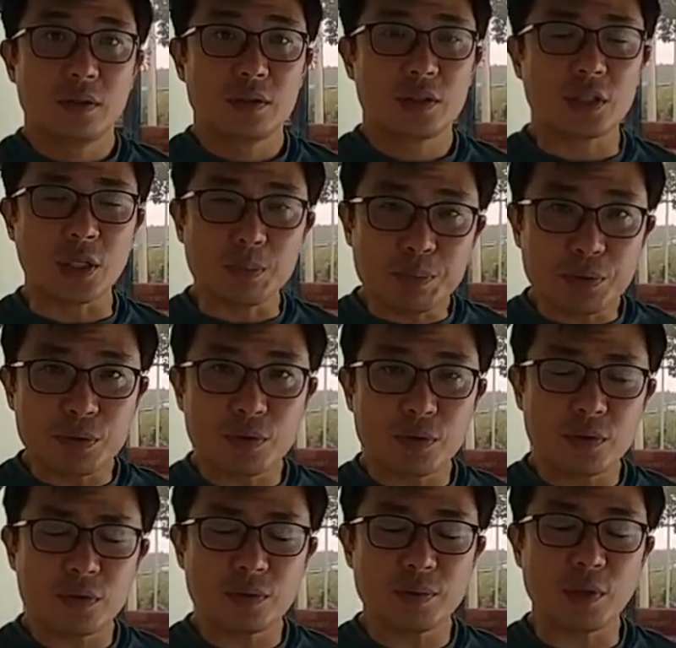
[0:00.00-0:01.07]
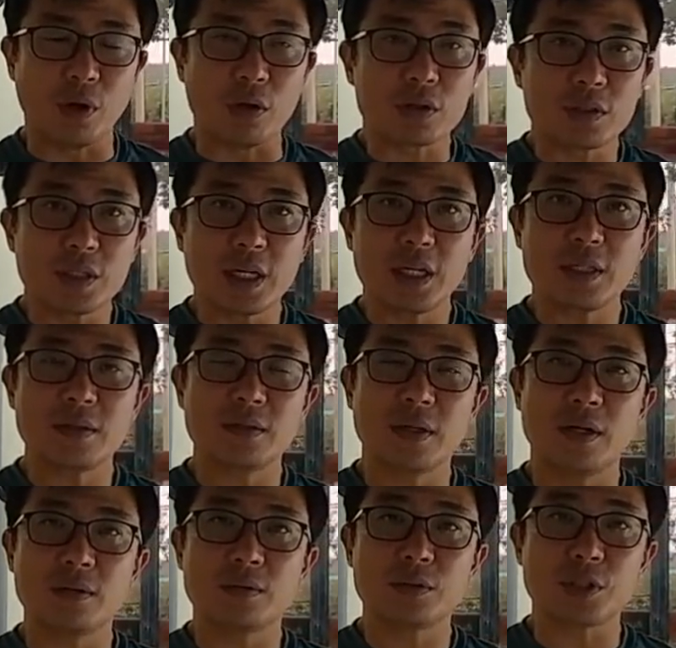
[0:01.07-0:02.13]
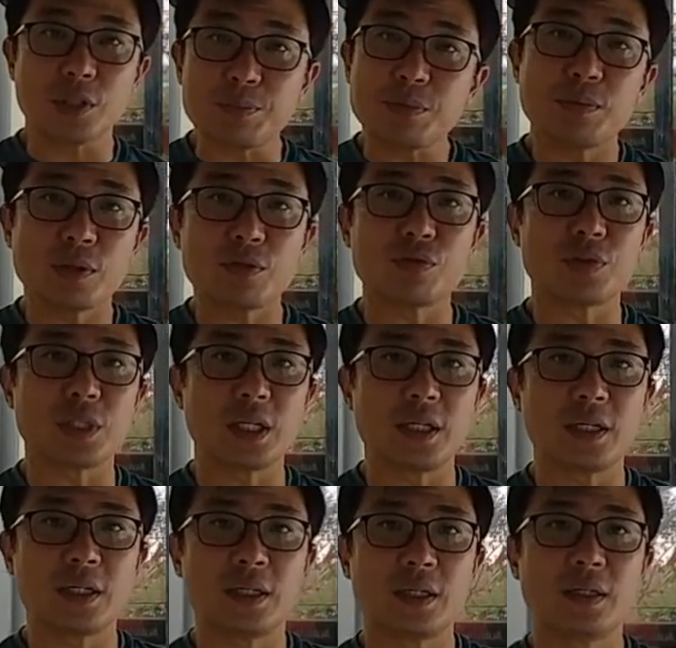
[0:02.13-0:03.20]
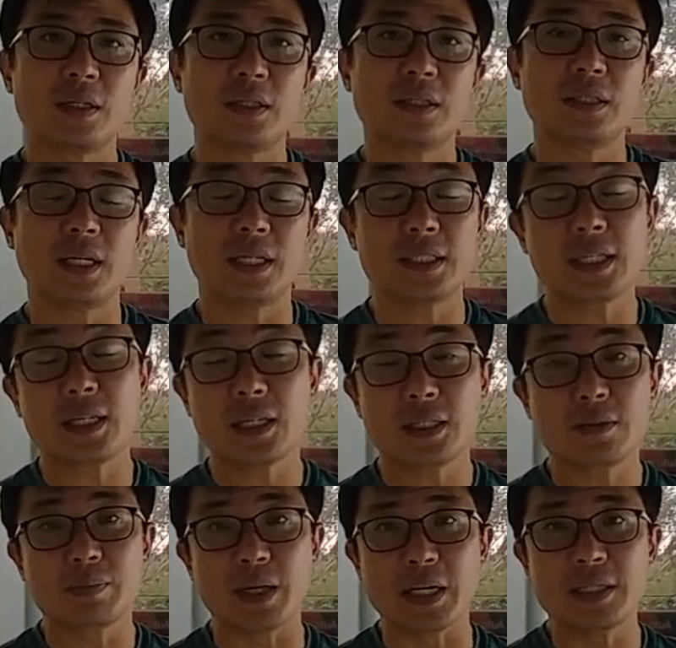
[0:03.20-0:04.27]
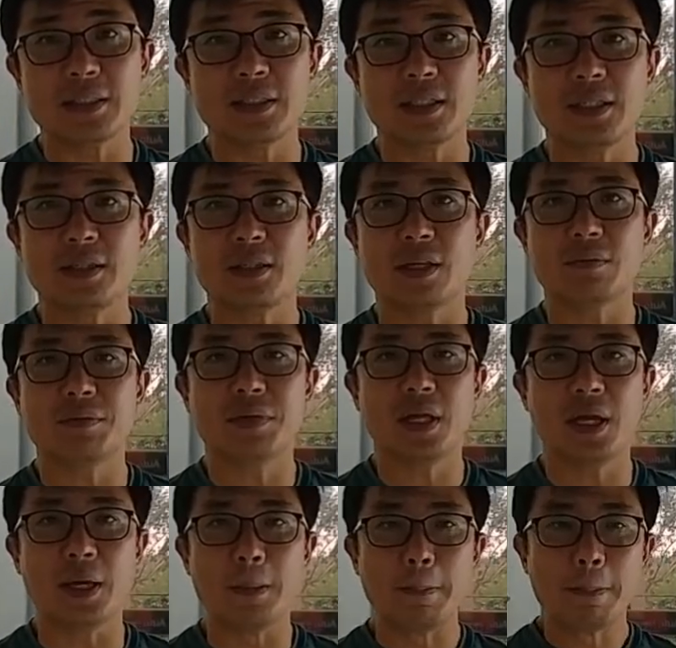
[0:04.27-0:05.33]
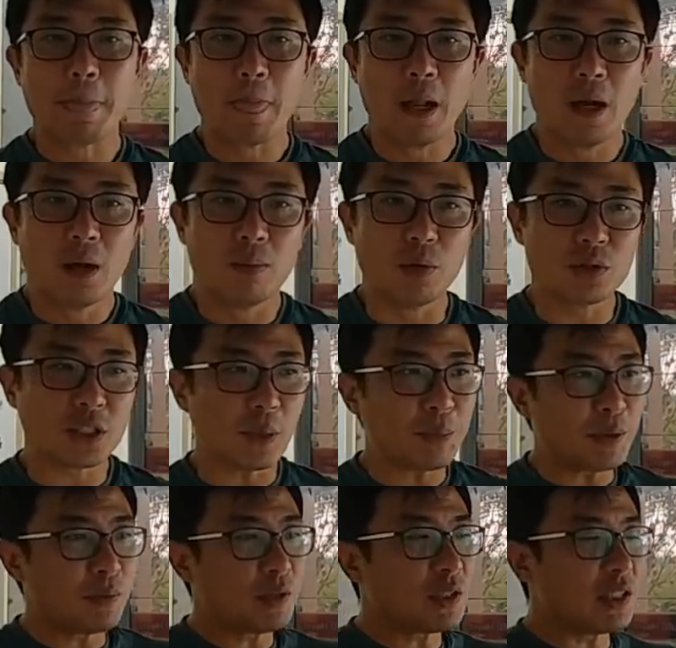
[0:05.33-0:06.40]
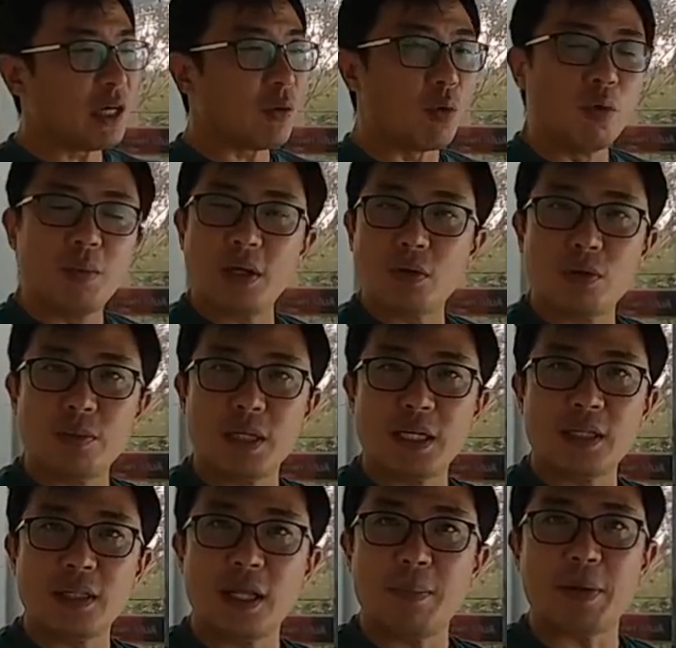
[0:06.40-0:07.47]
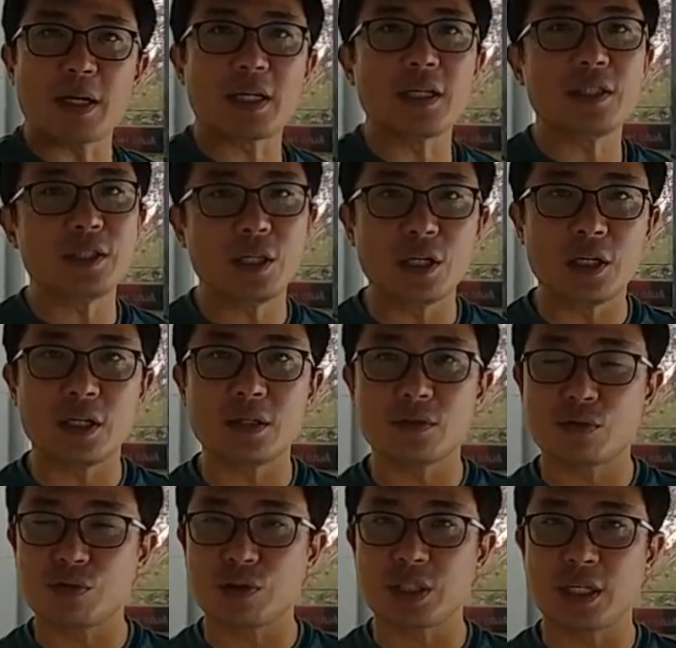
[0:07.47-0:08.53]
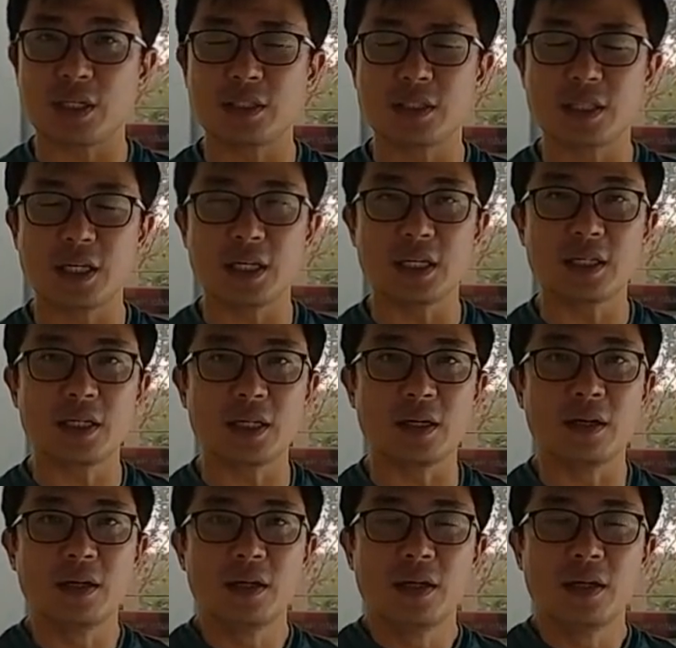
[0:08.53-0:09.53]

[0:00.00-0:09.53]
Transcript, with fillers: 제품을 업그레이드하고 제품에 투자를 하자라는 마인드이기 때문에, 뭐 제품은 그냥 고만고만한데 마케팅에 투자하는 게 아니라